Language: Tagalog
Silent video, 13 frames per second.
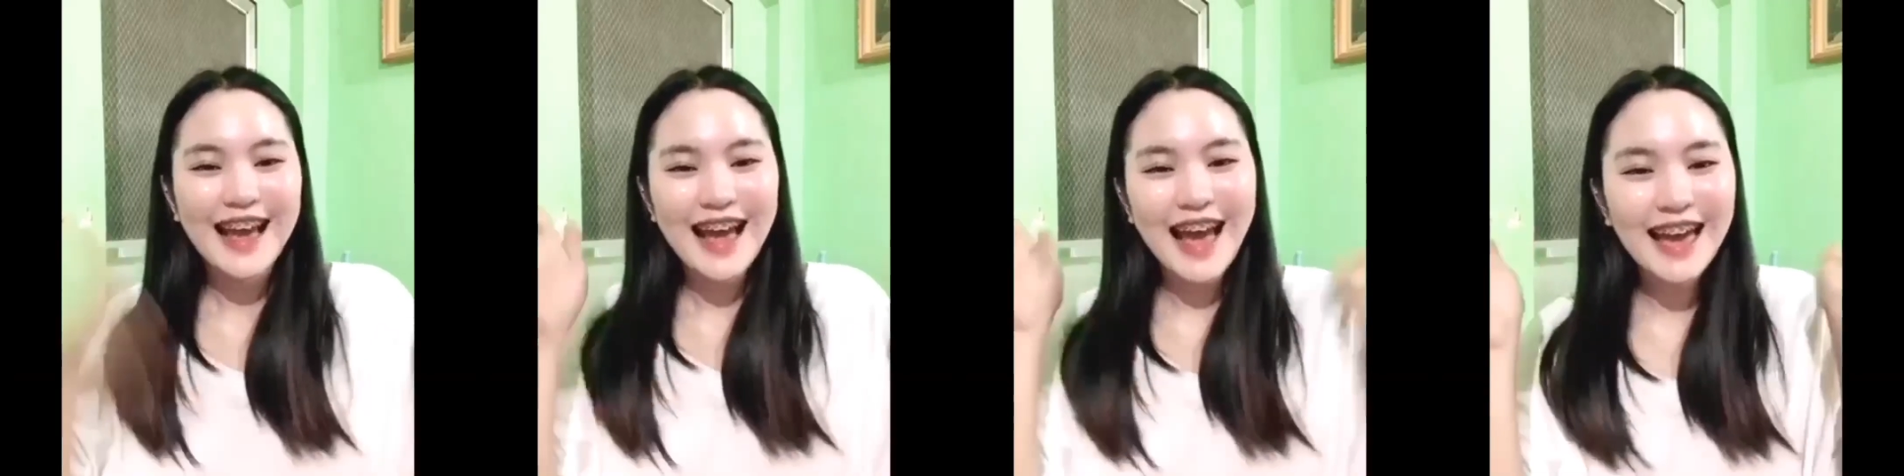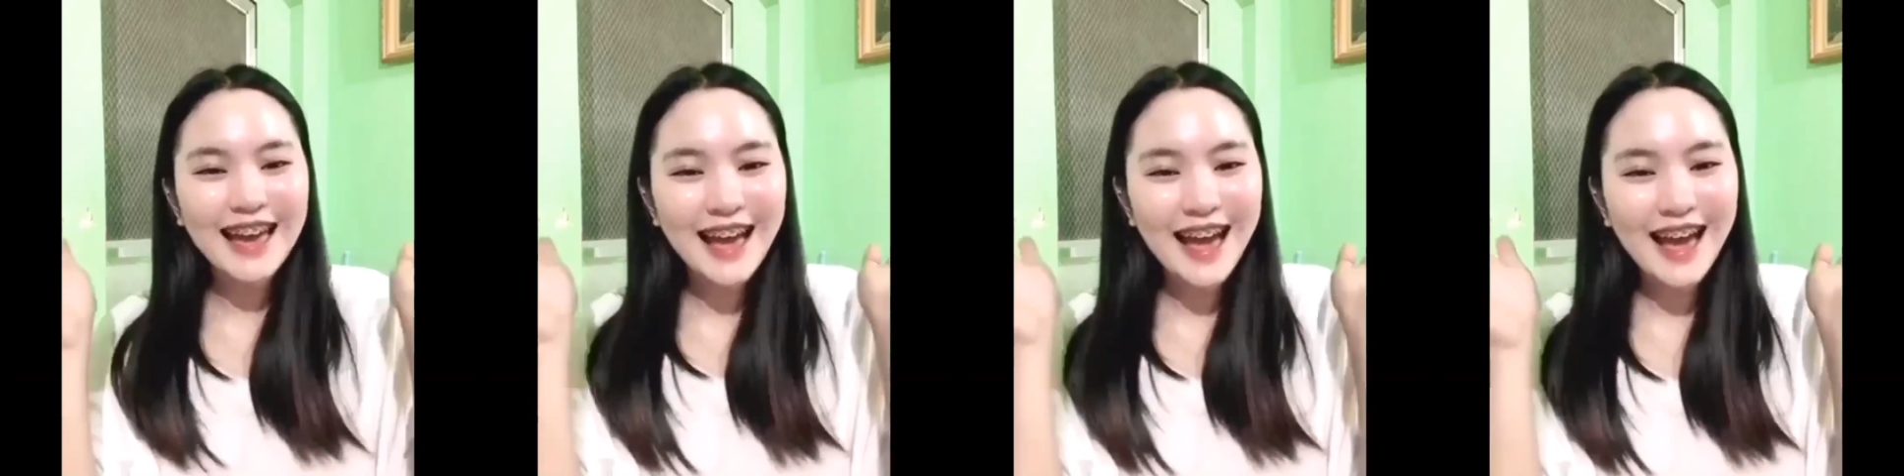
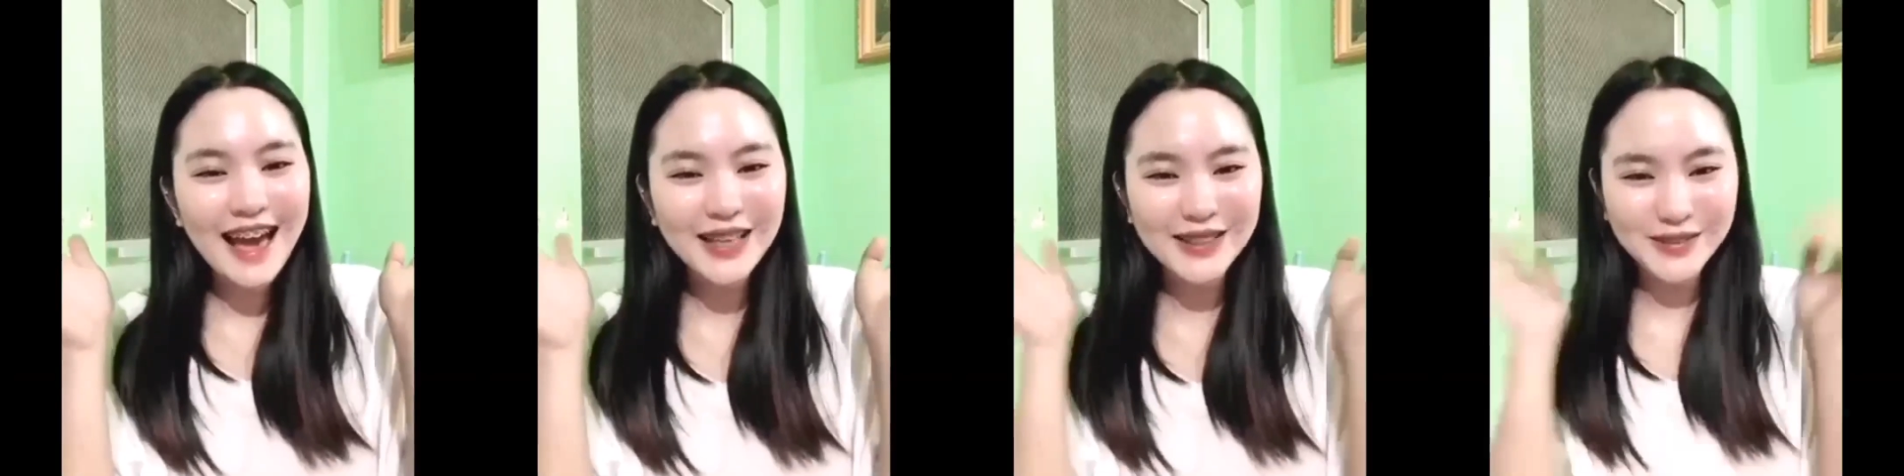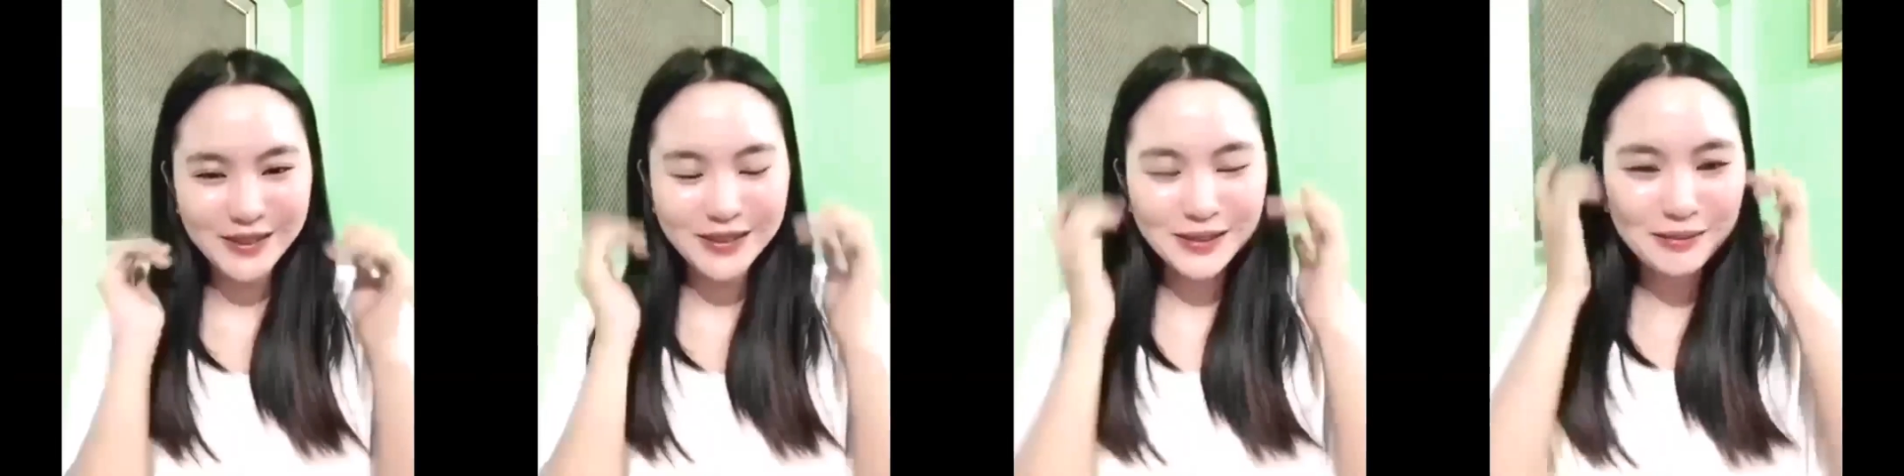Hi guys!
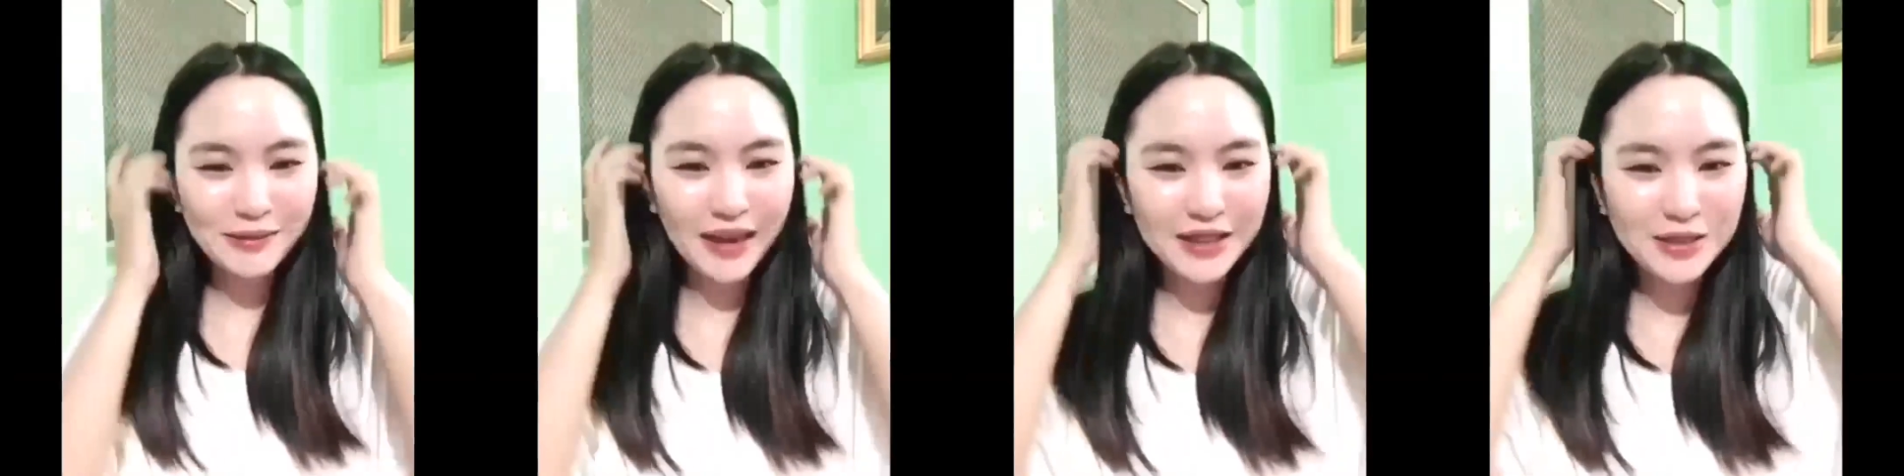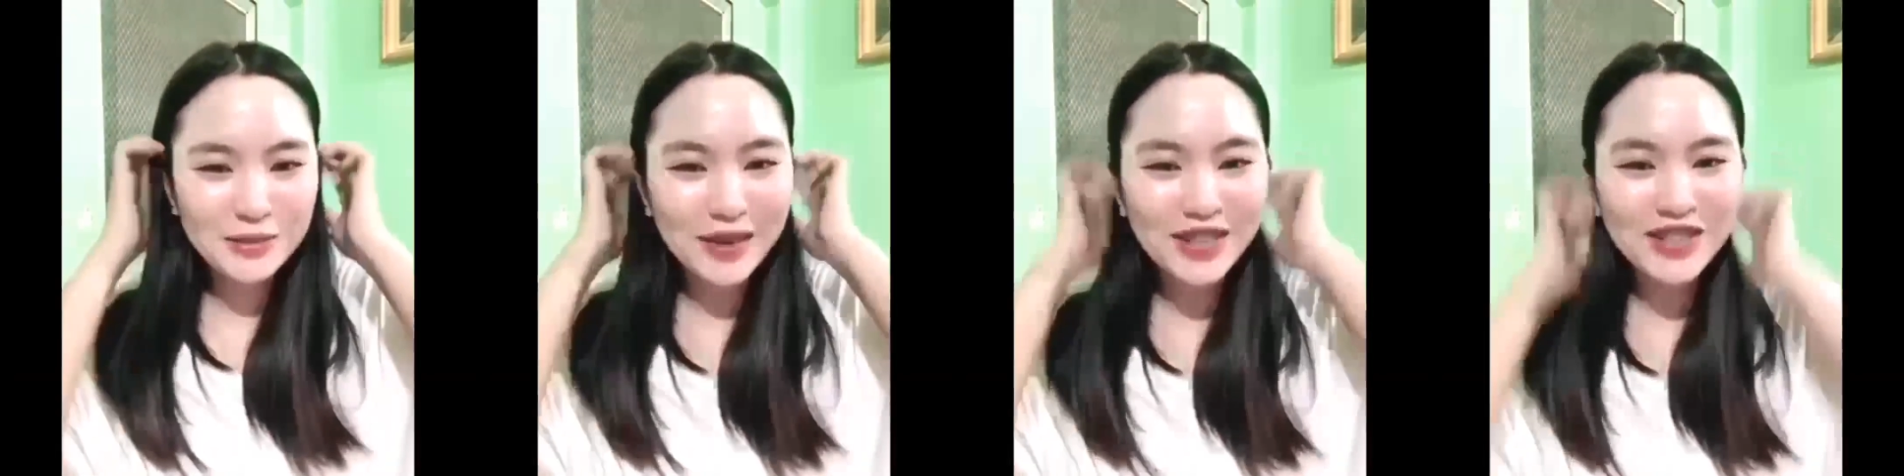Welcome back to my